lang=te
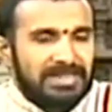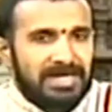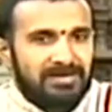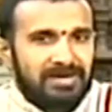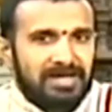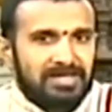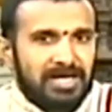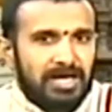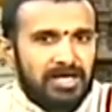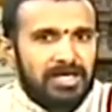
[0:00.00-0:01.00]
తర్వాత
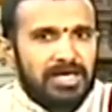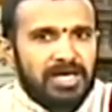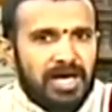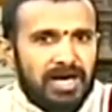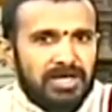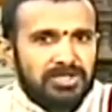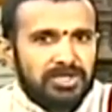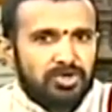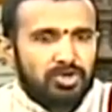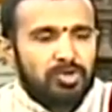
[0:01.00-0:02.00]
ఏ కారణం
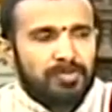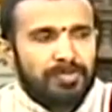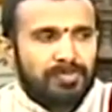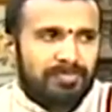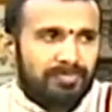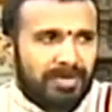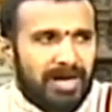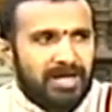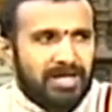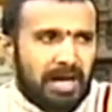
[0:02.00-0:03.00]
చేతనో ప్రాణం